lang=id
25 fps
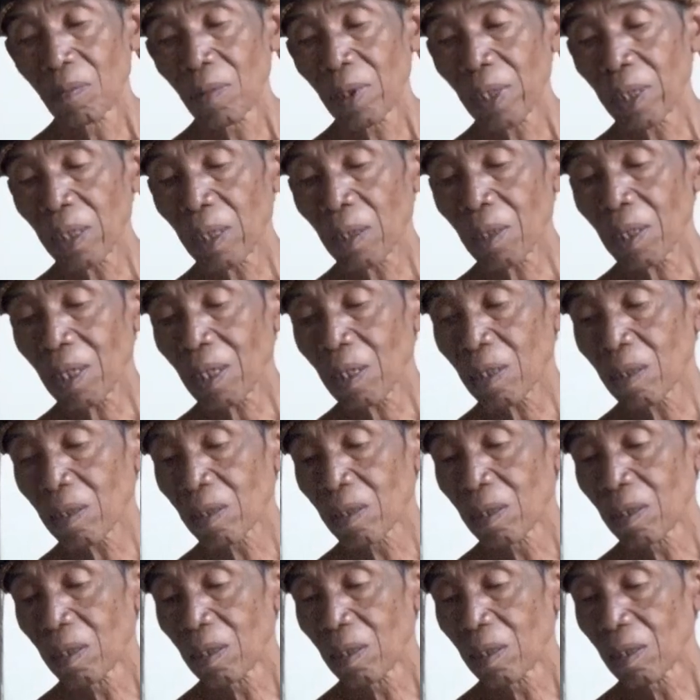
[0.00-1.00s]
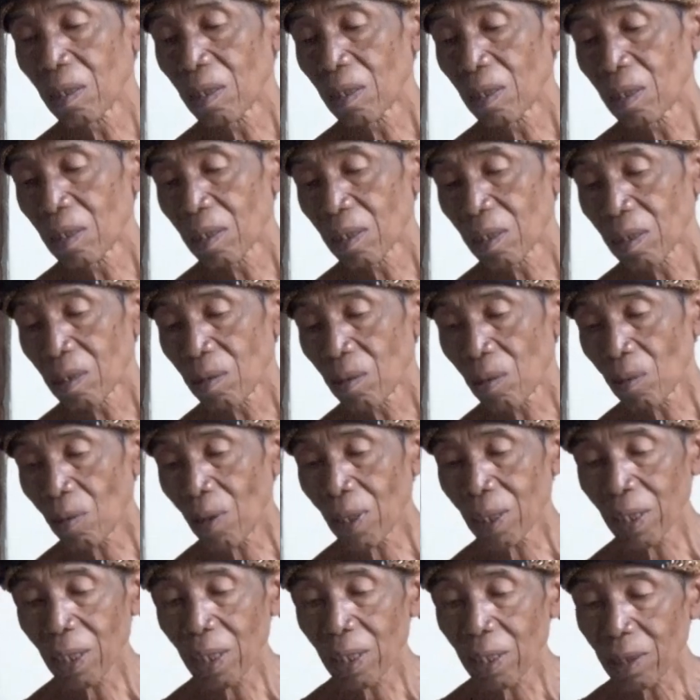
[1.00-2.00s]
dan ya
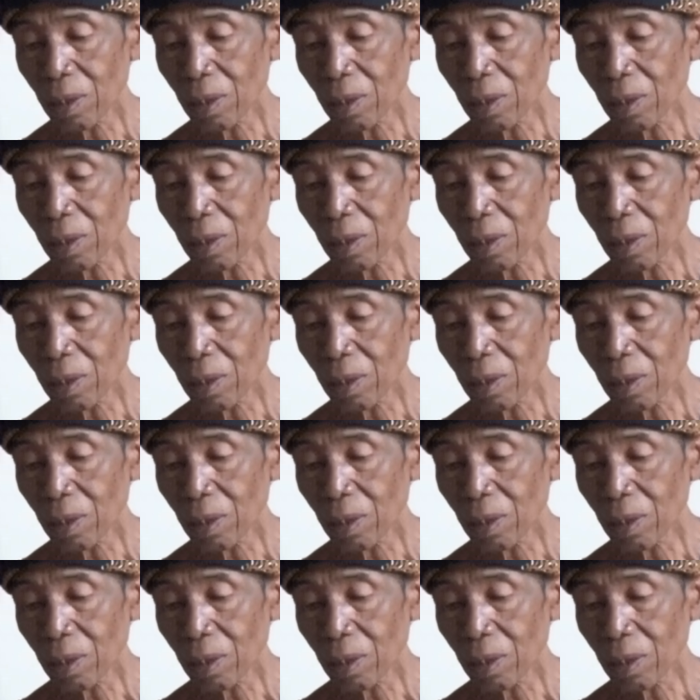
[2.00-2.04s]
golongan